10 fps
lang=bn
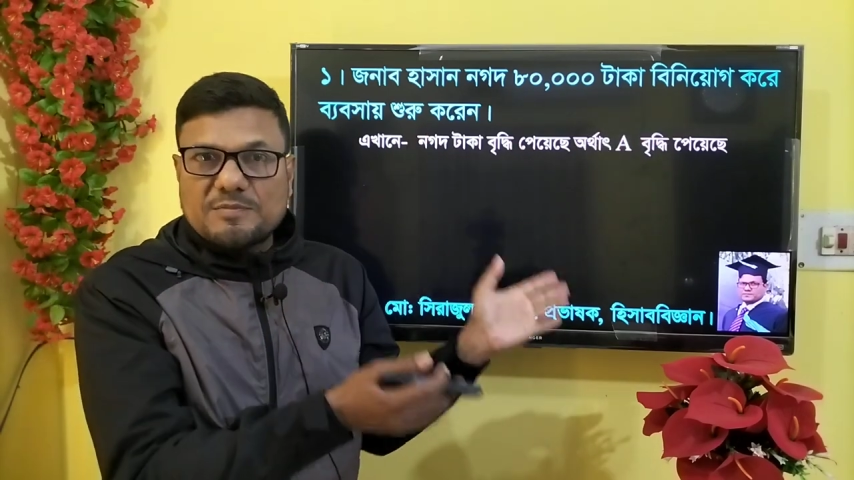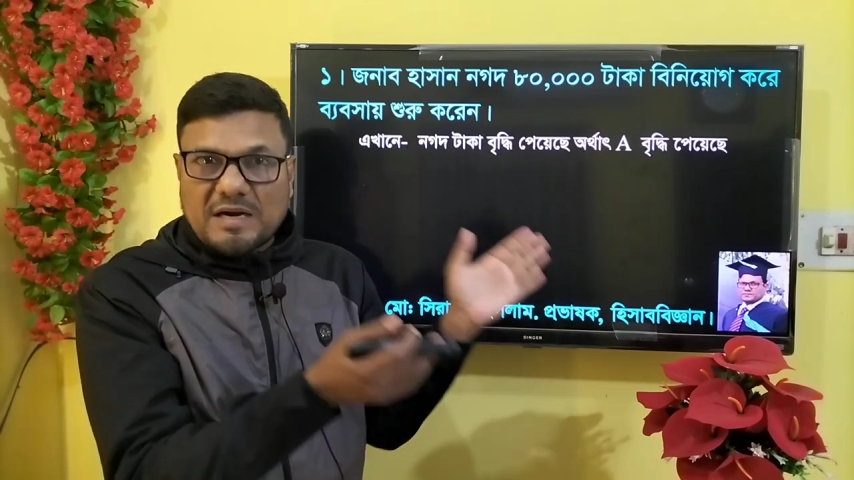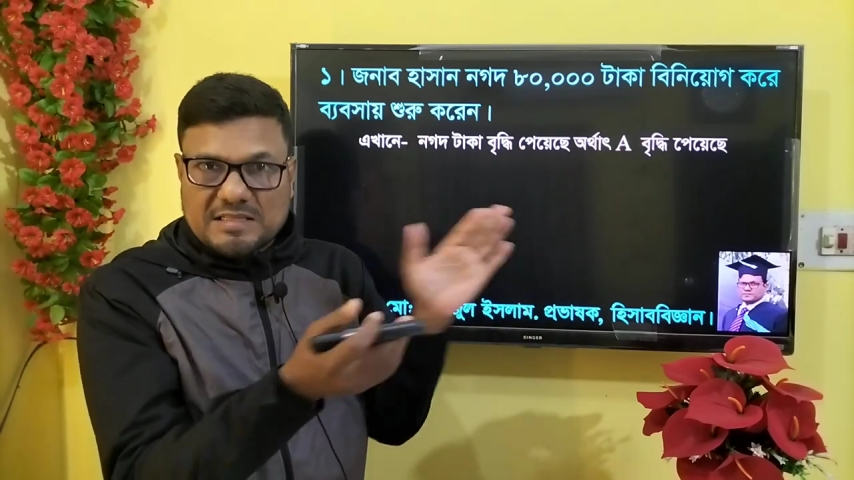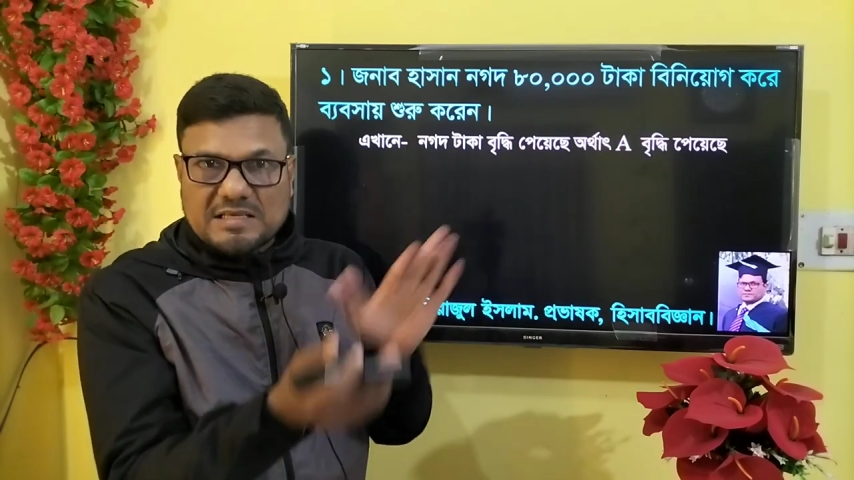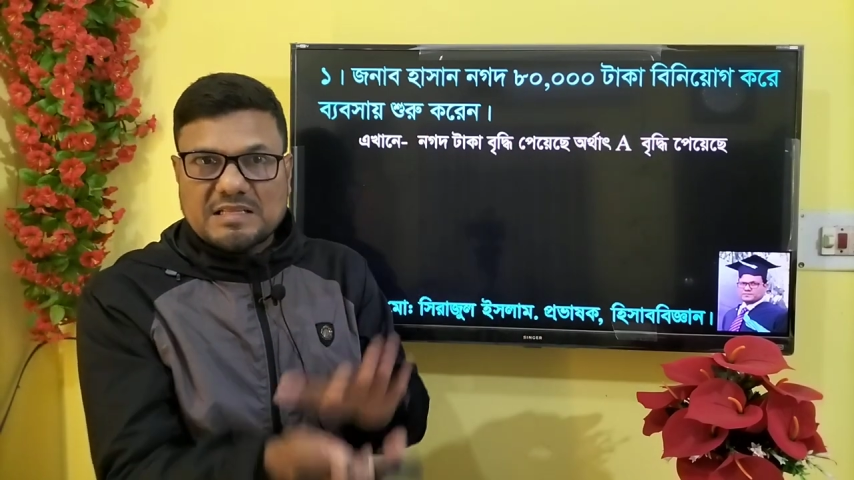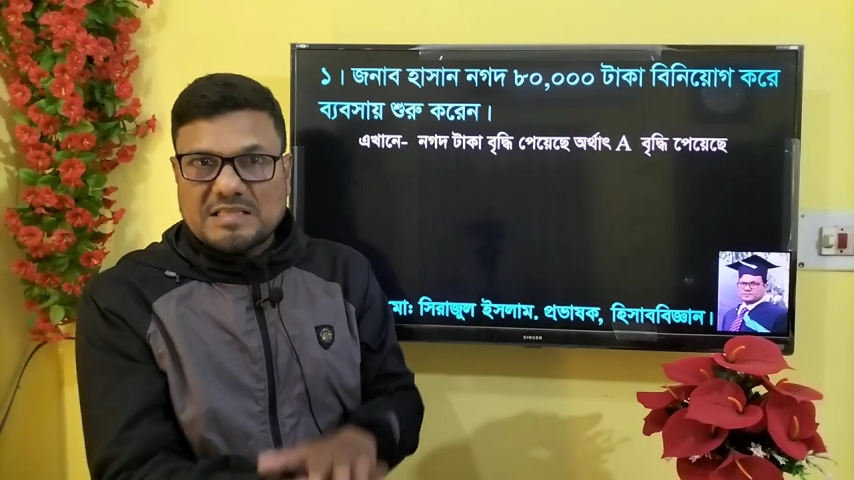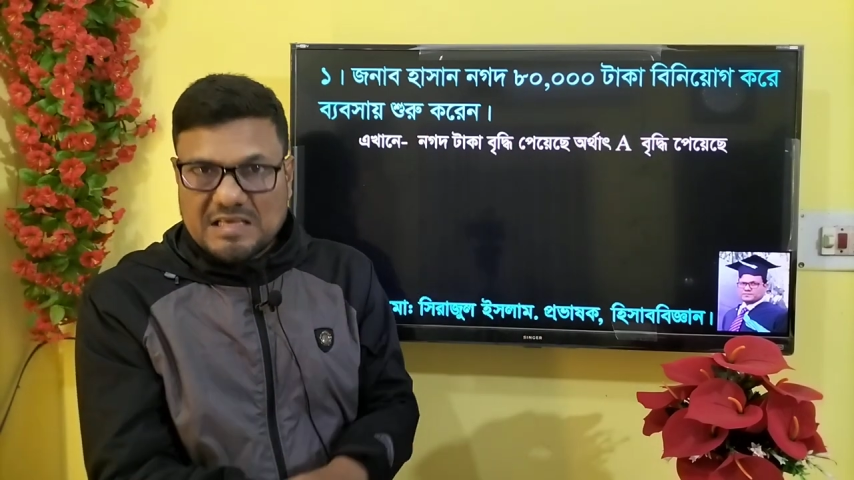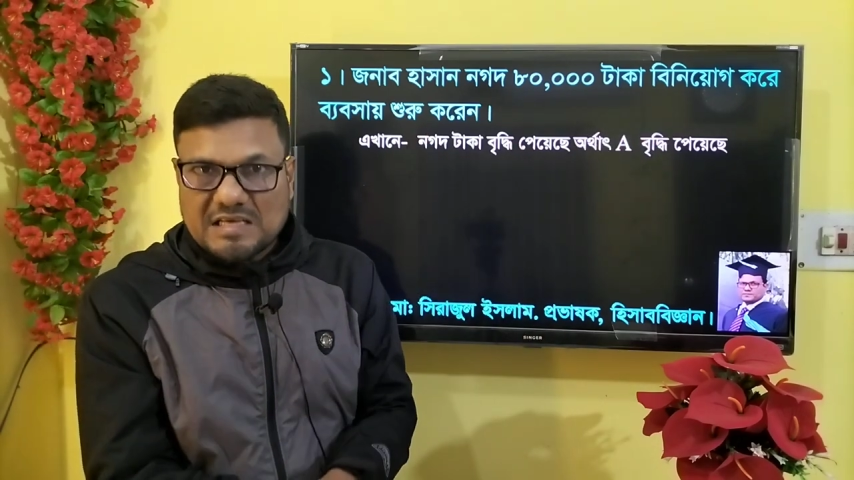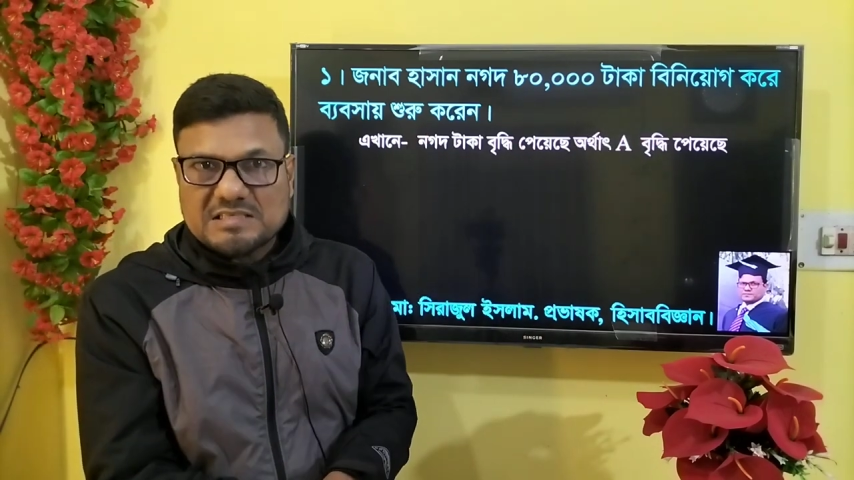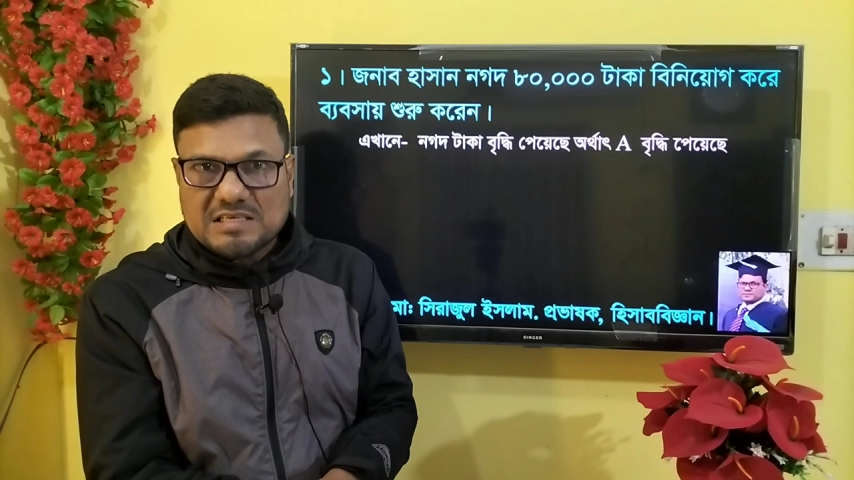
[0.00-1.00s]
যদি বাড়ি থেকে
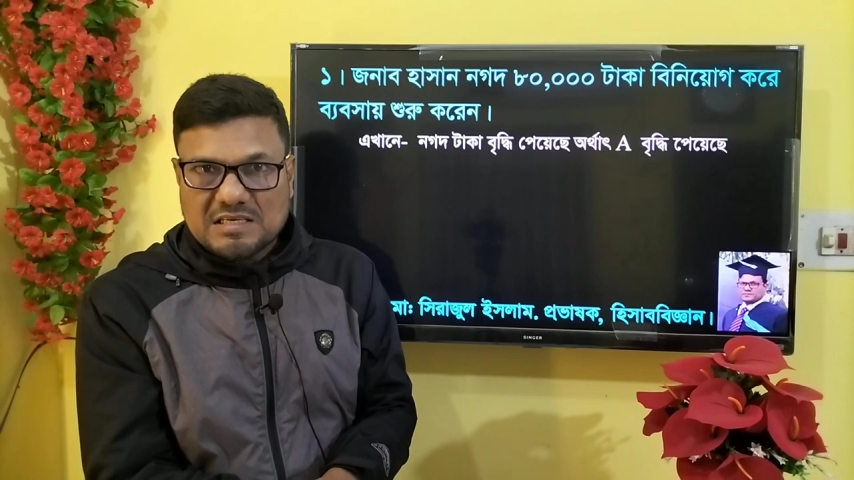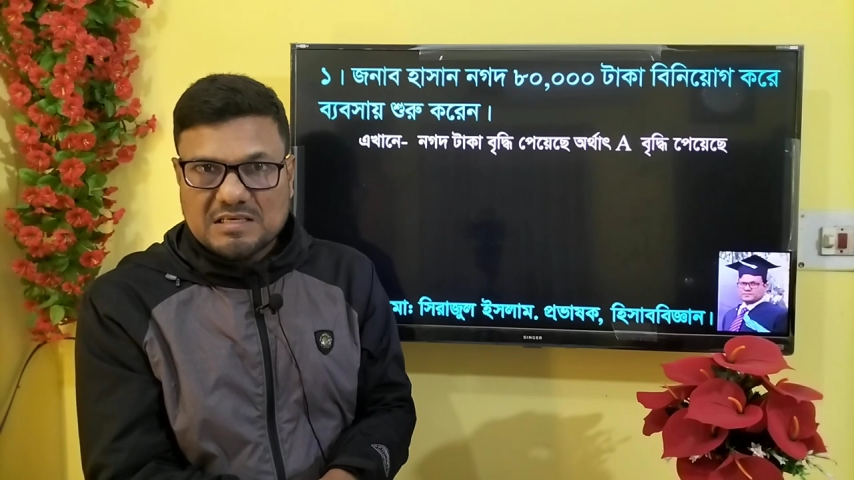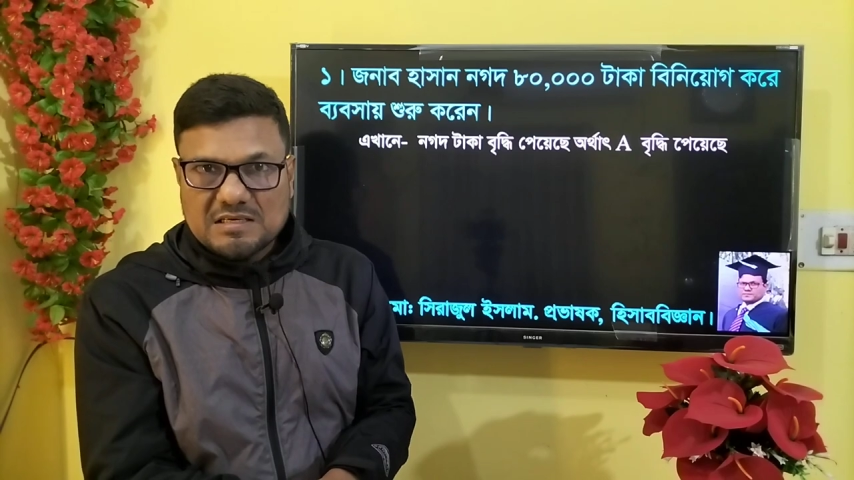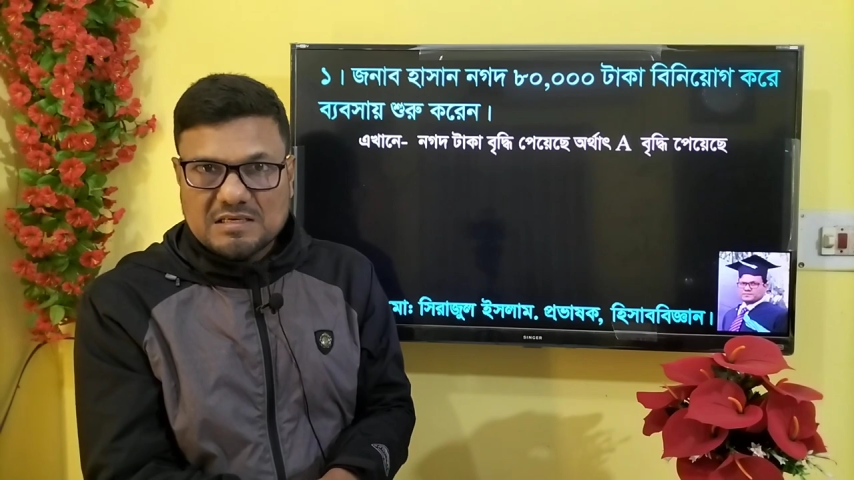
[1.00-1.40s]
নিয়ে আসে